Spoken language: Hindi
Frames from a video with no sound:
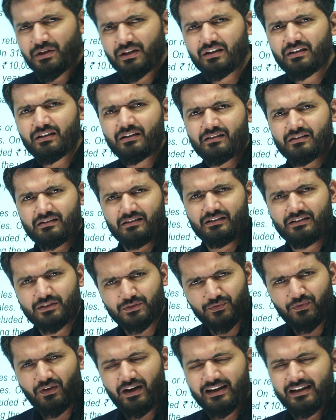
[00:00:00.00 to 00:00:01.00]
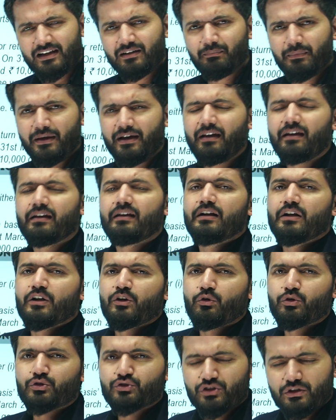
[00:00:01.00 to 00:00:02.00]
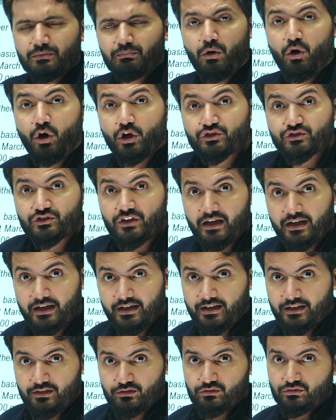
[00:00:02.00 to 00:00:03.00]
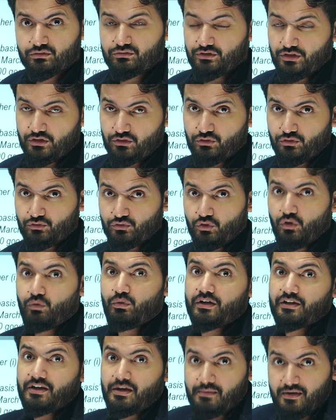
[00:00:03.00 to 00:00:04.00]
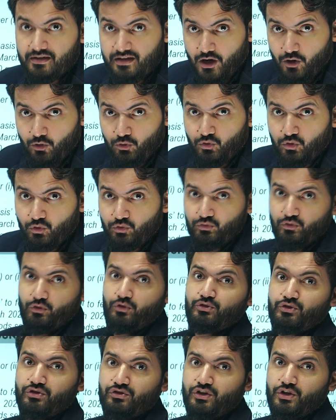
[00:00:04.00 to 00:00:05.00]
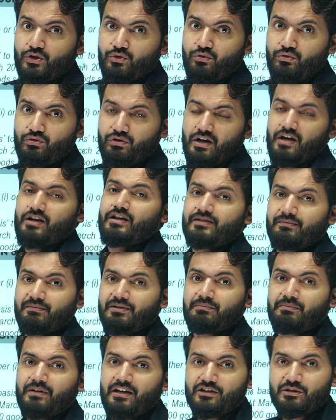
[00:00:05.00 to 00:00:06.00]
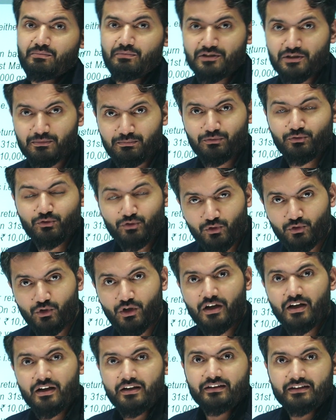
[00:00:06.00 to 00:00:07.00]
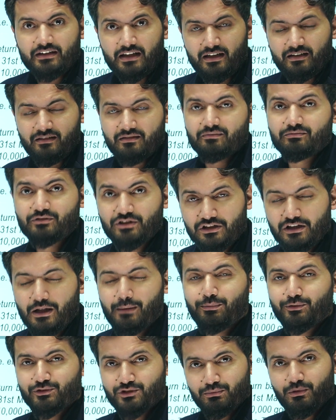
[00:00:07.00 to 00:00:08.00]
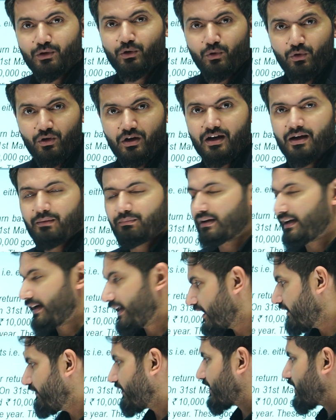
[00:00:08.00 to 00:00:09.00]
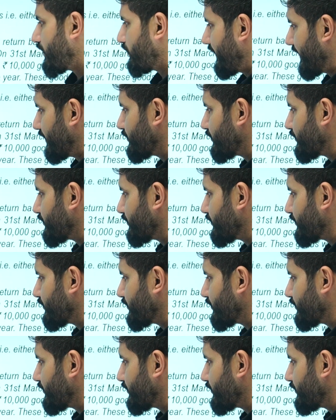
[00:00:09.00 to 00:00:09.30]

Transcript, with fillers: अभी इस फाइल में क्वेश्चन बहुत सारे हैं तो जिनको जो वर्किंग में डाउट हो सोल्यूशन देखो नॉट समझ में आए तो मेरे से पूछो देन जितना पॉसिबल होगा हम करेंगे वर्कआउट